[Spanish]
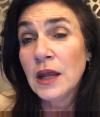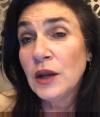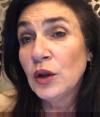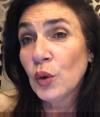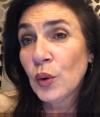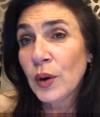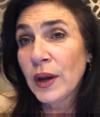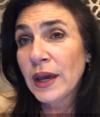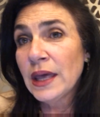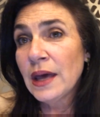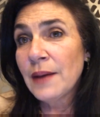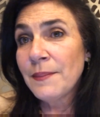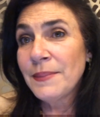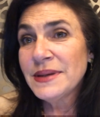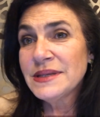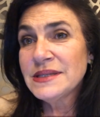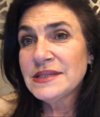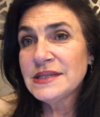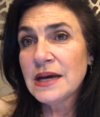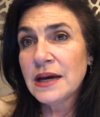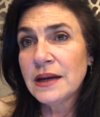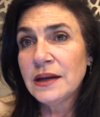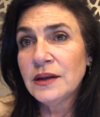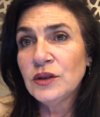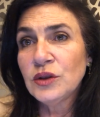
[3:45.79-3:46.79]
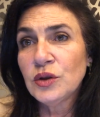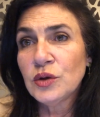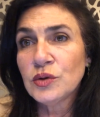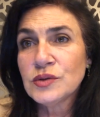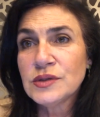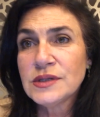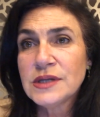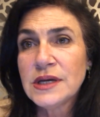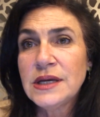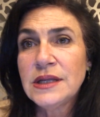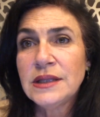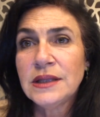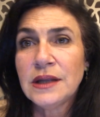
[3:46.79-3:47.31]
Nos queda pensar
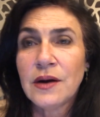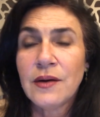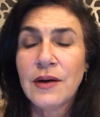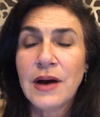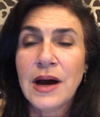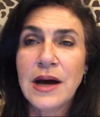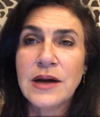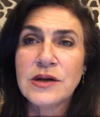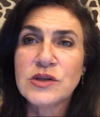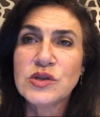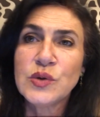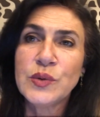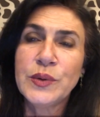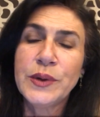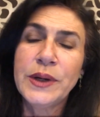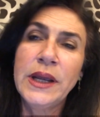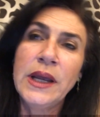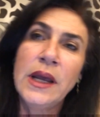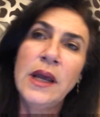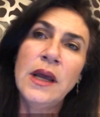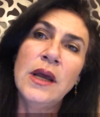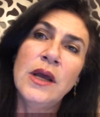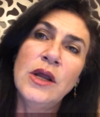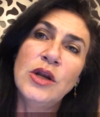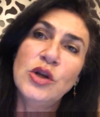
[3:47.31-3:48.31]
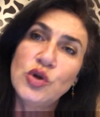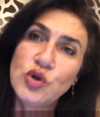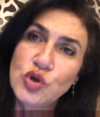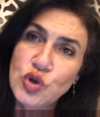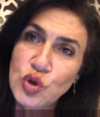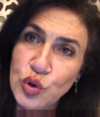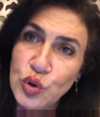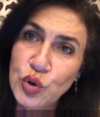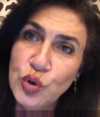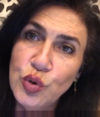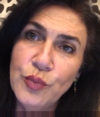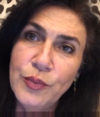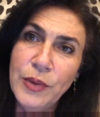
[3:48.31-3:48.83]
entonces y trabajar sobre
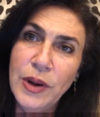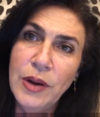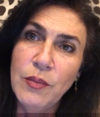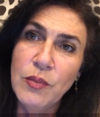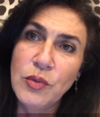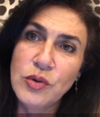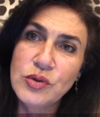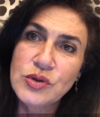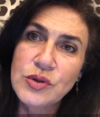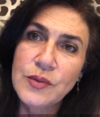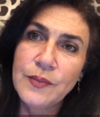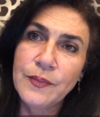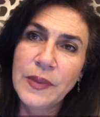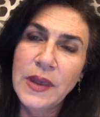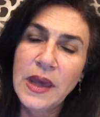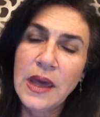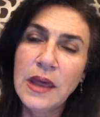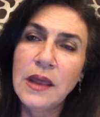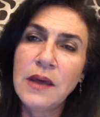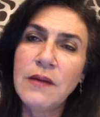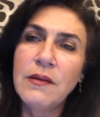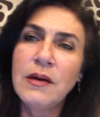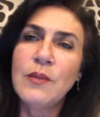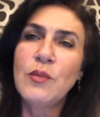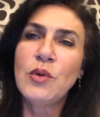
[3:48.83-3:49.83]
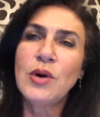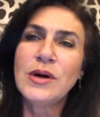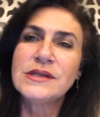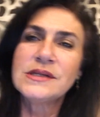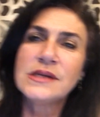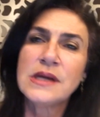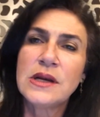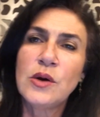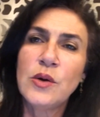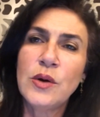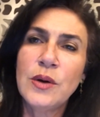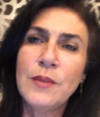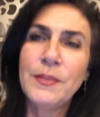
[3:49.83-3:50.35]
nosotros mismos. ¿Qué debemos
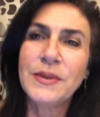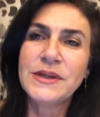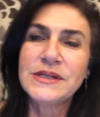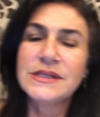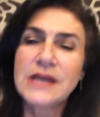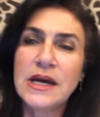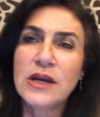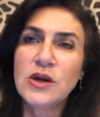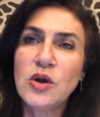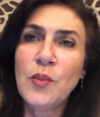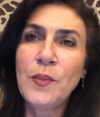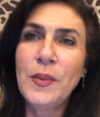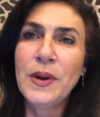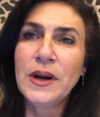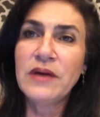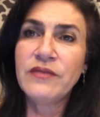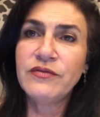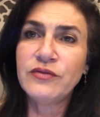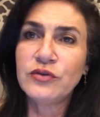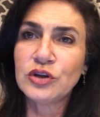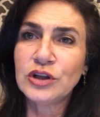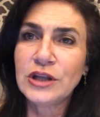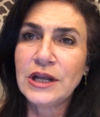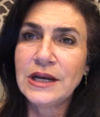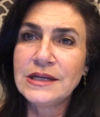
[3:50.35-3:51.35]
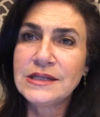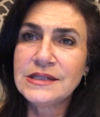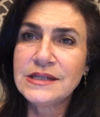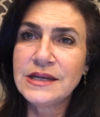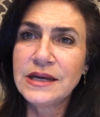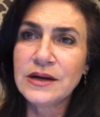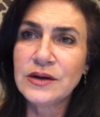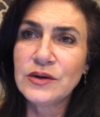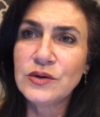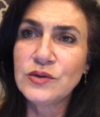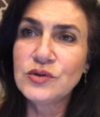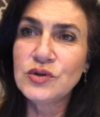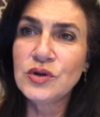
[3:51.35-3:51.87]
hacer los empresarios para
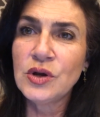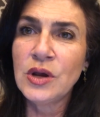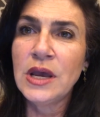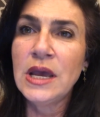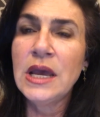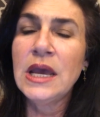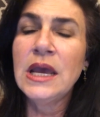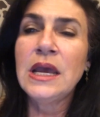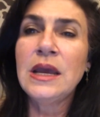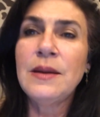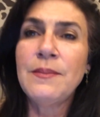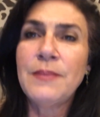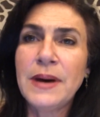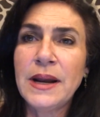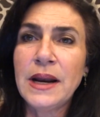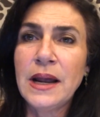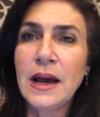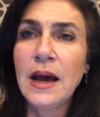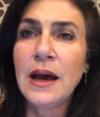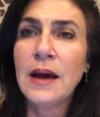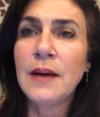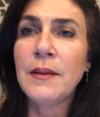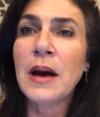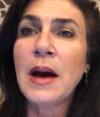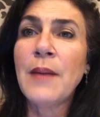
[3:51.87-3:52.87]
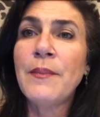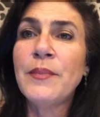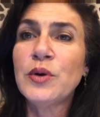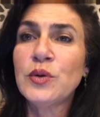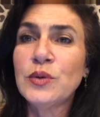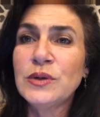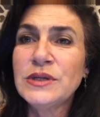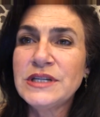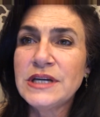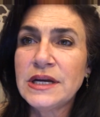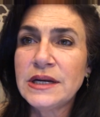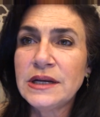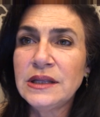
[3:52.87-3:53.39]
fortalecernos y para
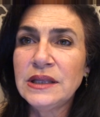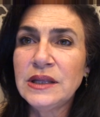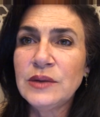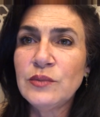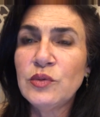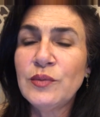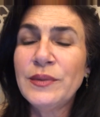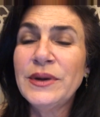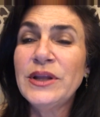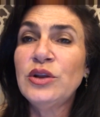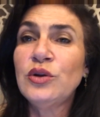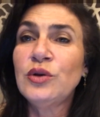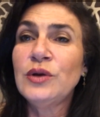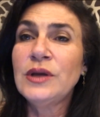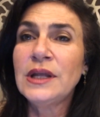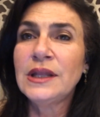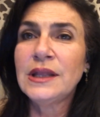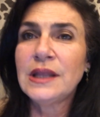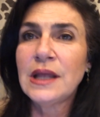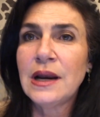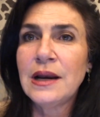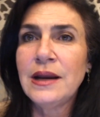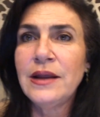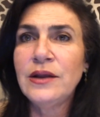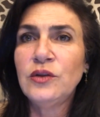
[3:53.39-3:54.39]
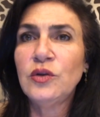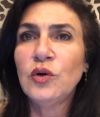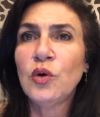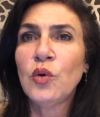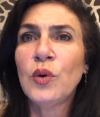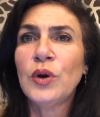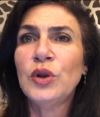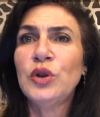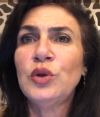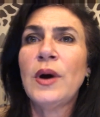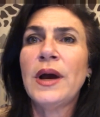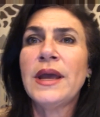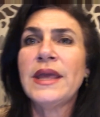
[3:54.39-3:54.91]
aprovechar este momento y estar listos
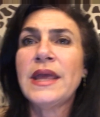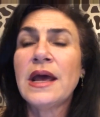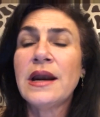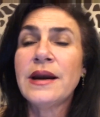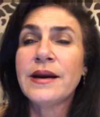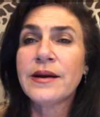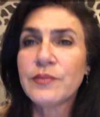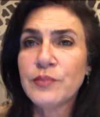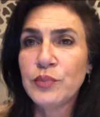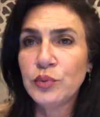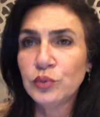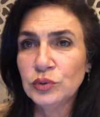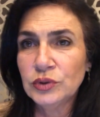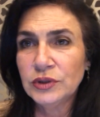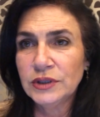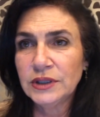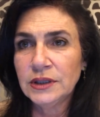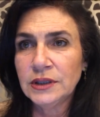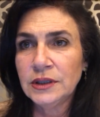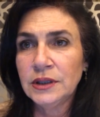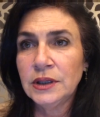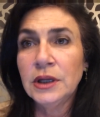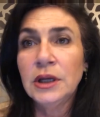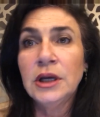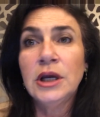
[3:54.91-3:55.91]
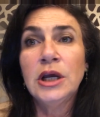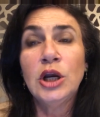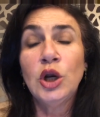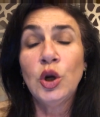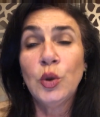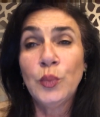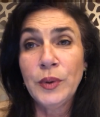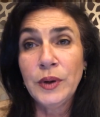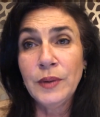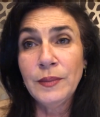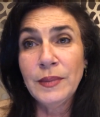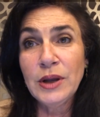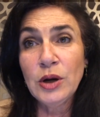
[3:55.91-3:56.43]
cuando haya el repunte?
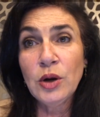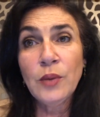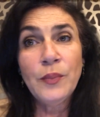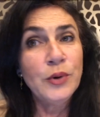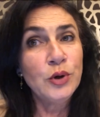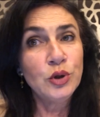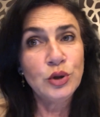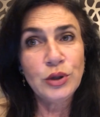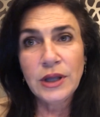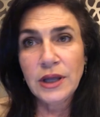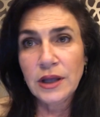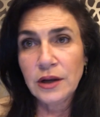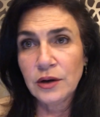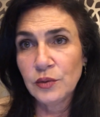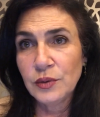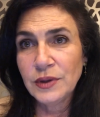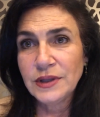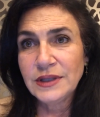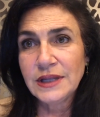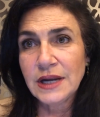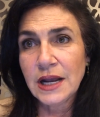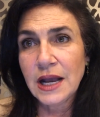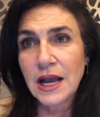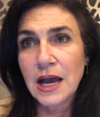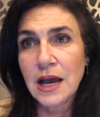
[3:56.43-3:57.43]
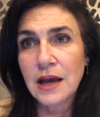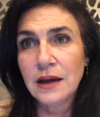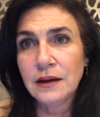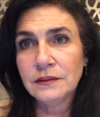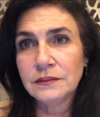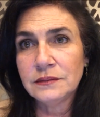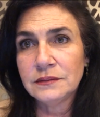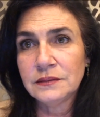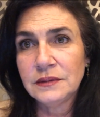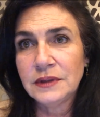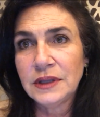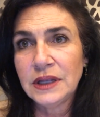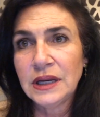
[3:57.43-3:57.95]
Lo primero es proteger nuestra caja
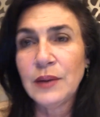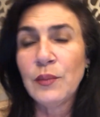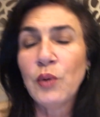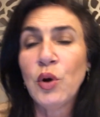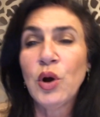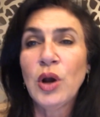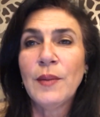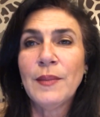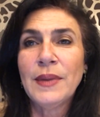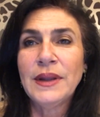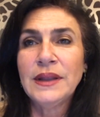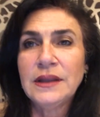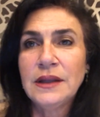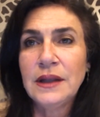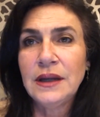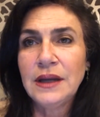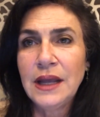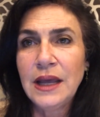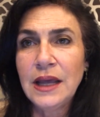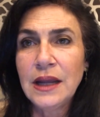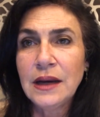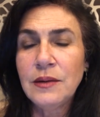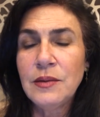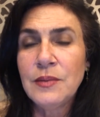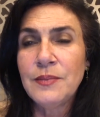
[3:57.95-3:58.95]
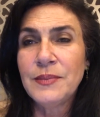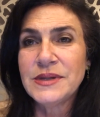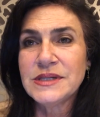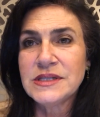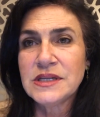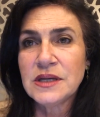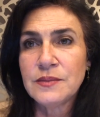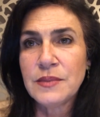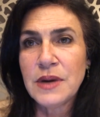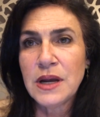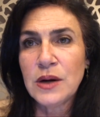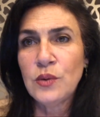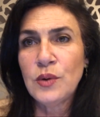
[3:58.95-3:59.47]
tenemos que mantener y
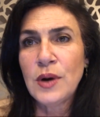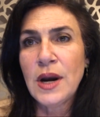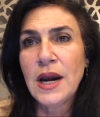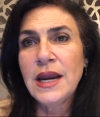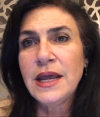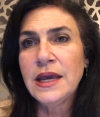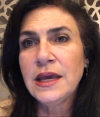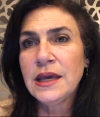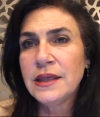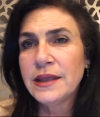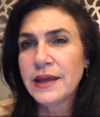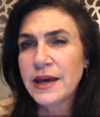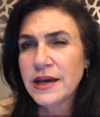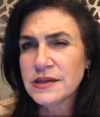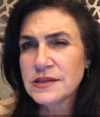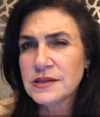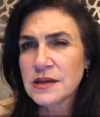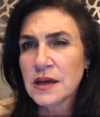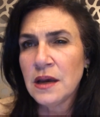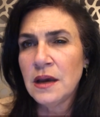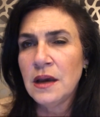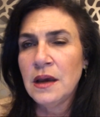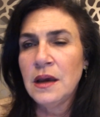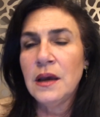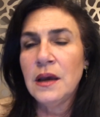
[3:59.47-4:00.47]
preservar una liquidez